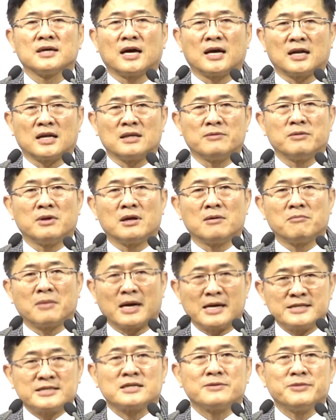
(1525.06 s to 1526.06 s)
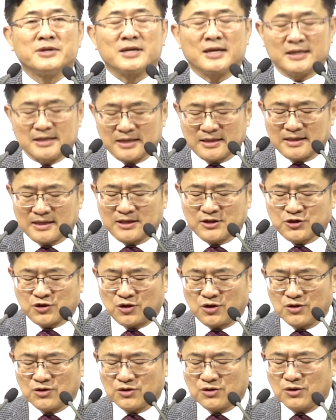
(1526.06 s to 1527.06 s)
하나님의 말씀이 간직된
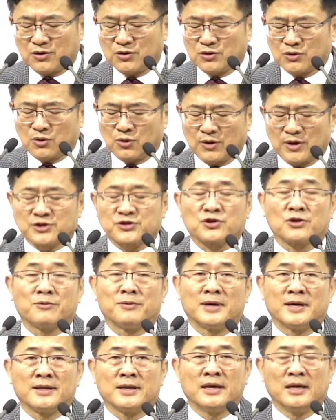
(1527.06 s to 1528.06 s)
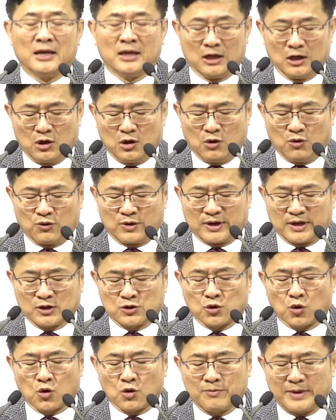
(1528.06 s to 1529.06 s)
성경을 통해서만 우리가
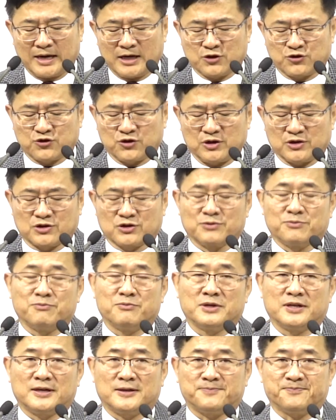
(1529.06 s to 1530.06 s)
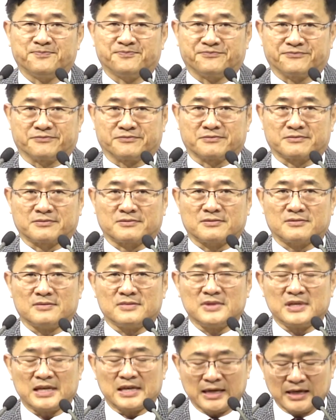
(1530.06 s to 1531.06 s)
조금 알 수 있습니다.
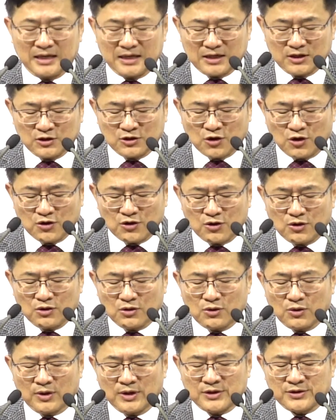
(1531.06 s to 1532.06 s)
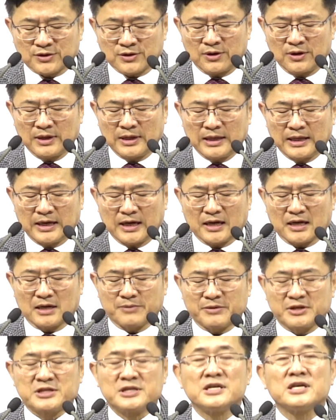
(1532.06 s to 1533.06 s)
하나님께서 성경을 통해서
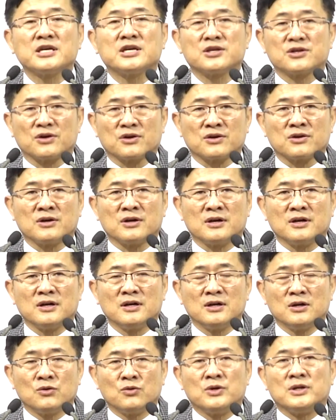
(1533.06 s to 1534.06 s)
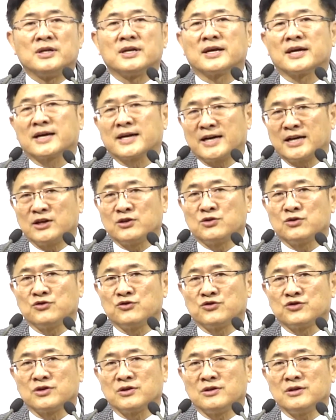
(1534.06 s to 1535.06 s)
하나님의 신격을 우리들에게 가르쳐
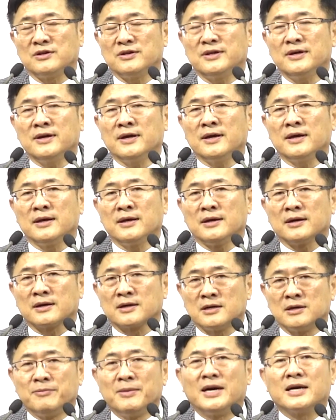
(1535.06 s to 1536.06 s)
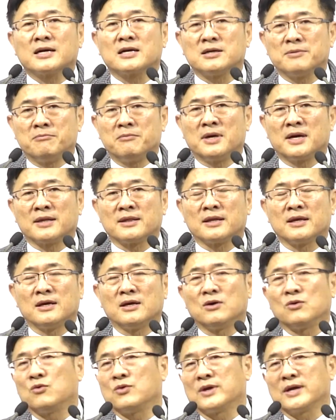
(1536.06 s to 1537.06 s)
주셨는데
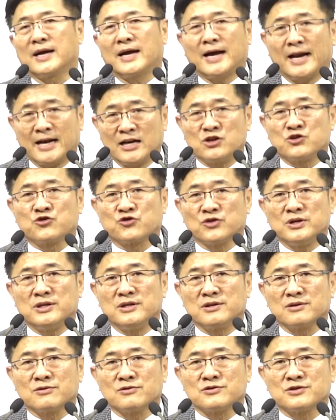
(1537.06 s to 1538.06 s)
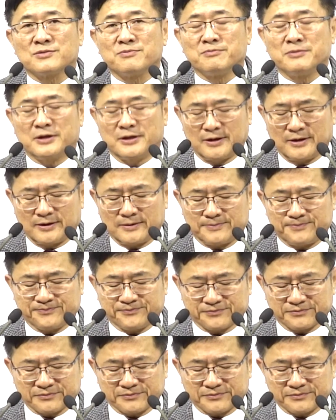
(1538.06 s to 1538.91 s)
그만큼만 우리가 알 수 있는 것입니다.